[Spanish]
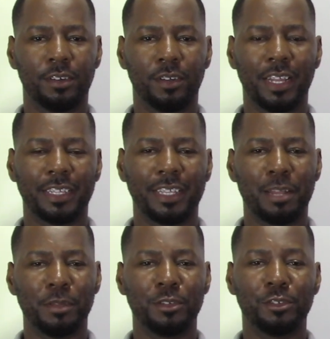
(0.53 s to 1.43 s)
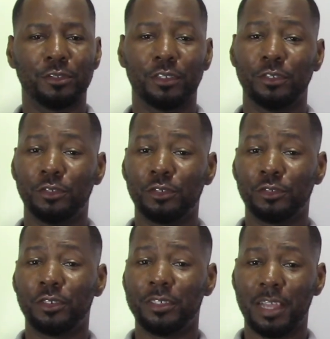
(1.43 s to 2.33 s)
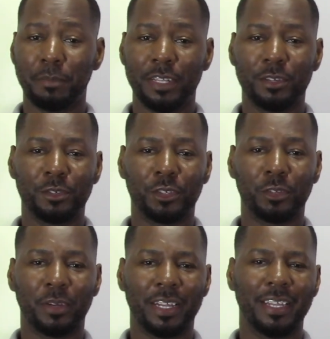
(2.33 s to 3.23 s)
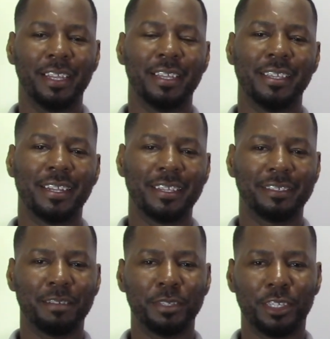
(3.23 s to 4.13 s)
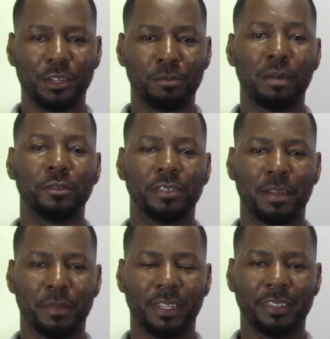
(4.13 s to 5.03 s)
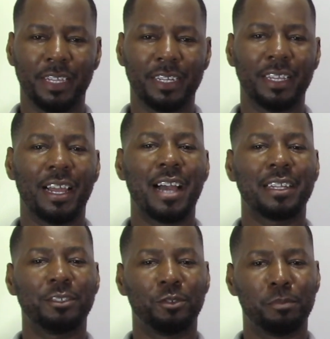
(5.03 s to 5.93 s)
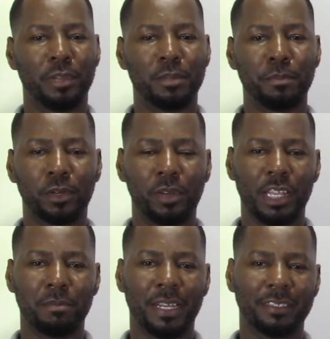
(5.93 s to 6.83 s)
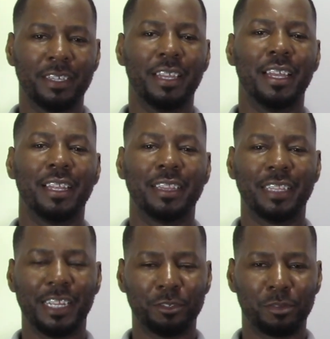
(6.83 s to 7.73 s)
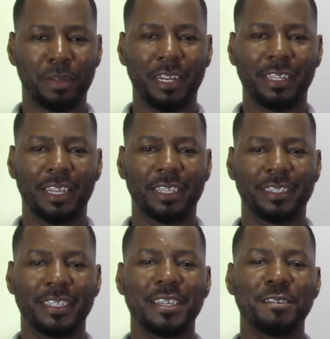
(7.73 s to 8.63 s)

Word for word: Hola, ¿qué tal amigos? Yo soy Yamil Córdoba y en este video vamos a aprender a resolver problemas de normalidad.